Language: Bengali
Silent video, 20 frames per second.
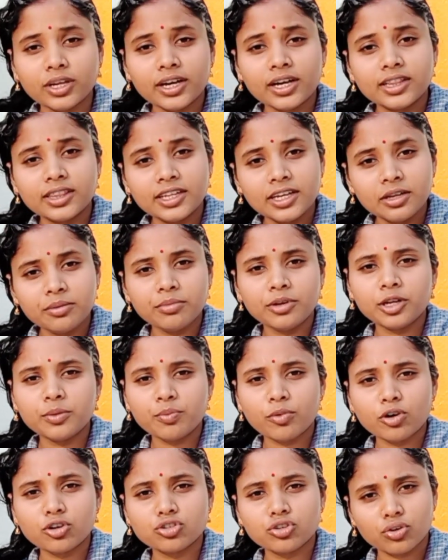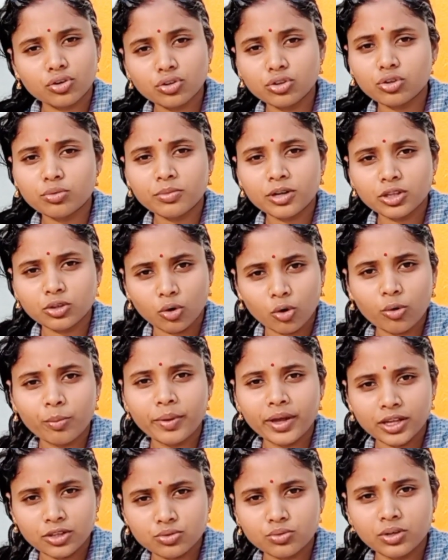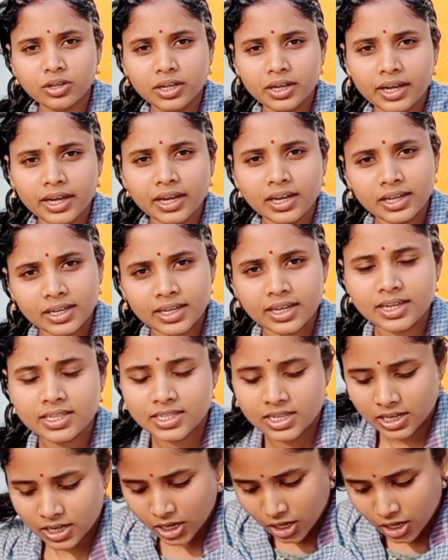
থেকে তিন মিনিট পর যখন তোমরা ধোবে চুলটাকে ঠিক আছে